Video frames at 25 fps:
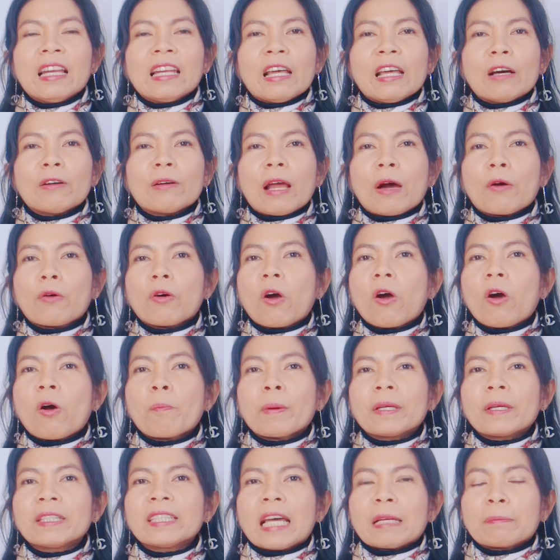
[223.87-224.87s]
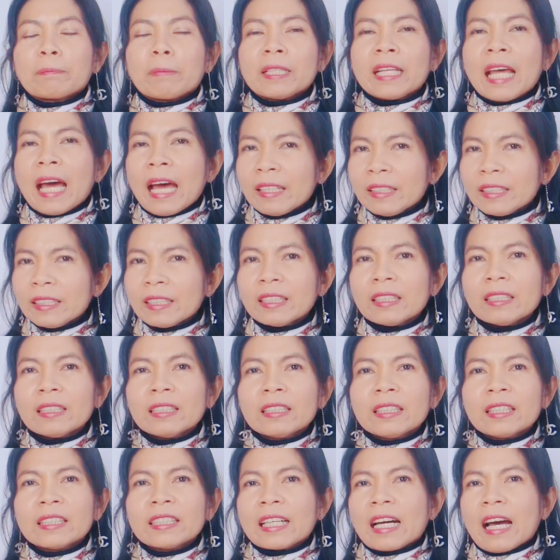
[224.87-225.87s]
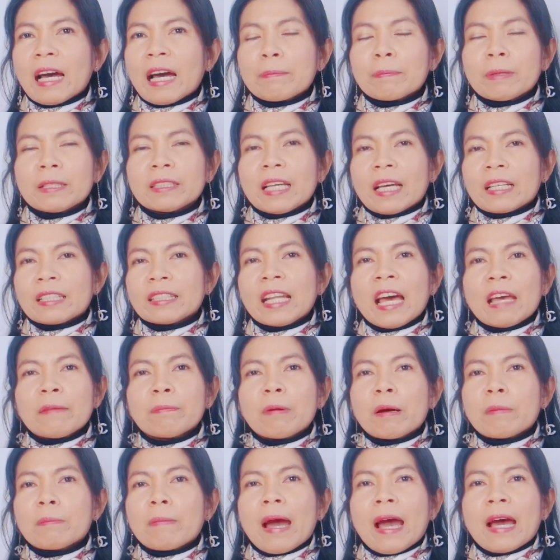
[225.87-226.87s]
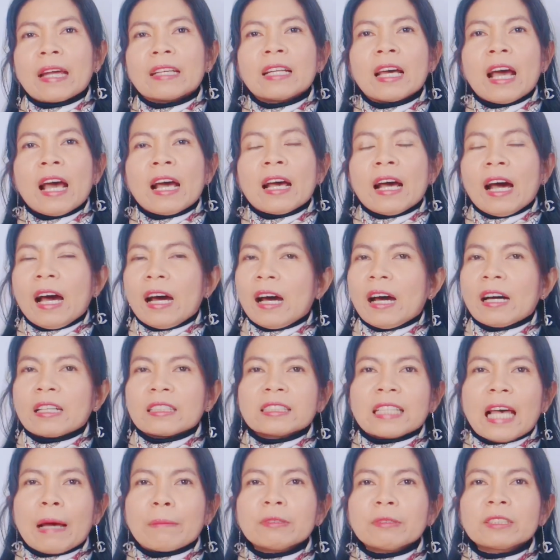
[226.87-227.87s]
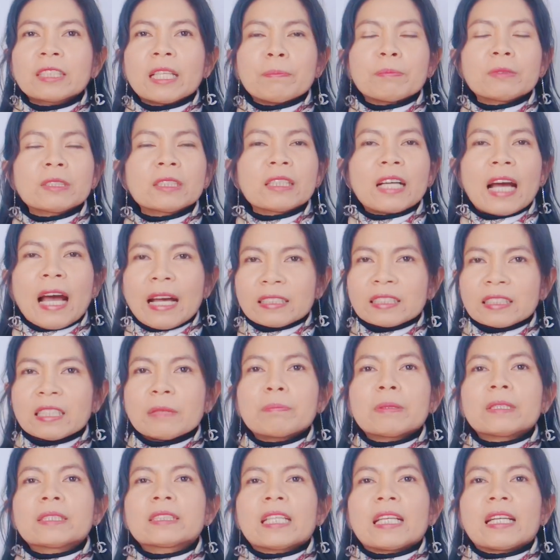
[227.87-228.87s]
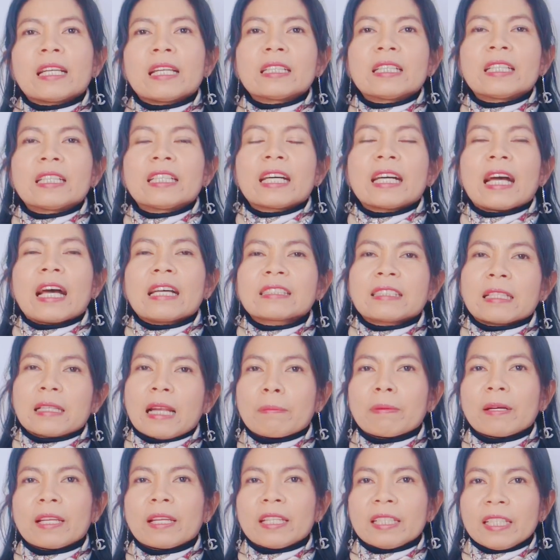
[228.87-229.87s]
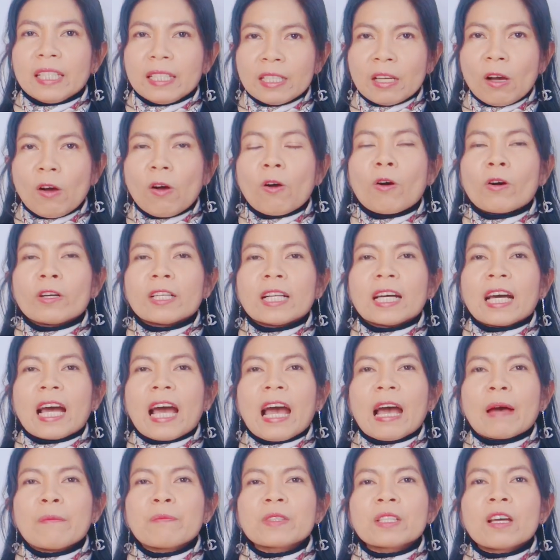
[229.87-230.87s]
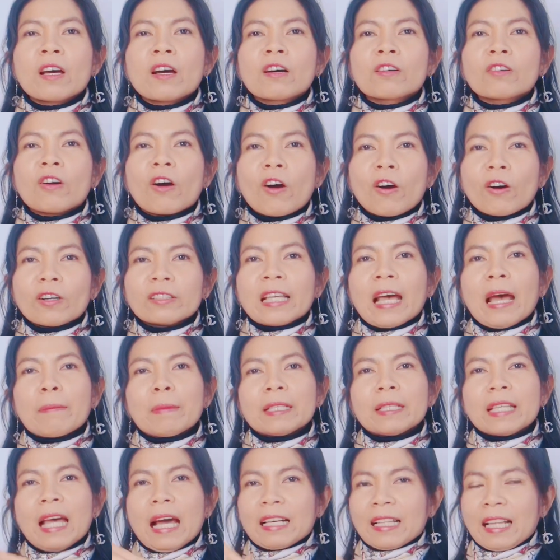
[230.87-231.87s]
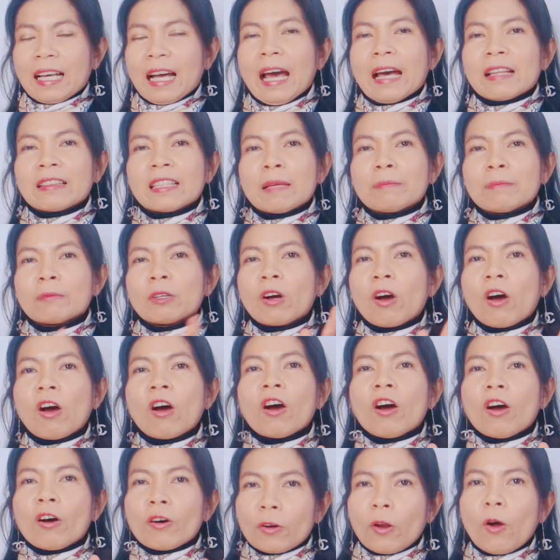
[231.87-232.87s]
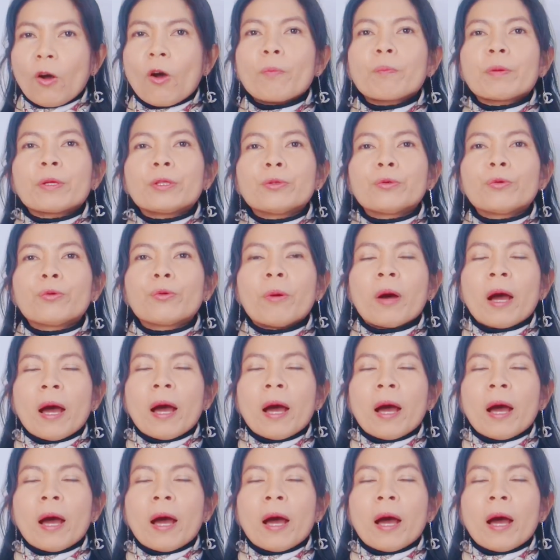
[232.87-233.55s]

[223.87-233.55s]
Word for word: แล้วเราก็ประหยัดไปได้เยอะเลยนะคะ ประหยัดได้ประมาณ 30-50%เเเลยนะคะสำหรับ Lady Dior นะคะ ก็ถ้าไม่อยากขาดเต็มก็ลองไปดู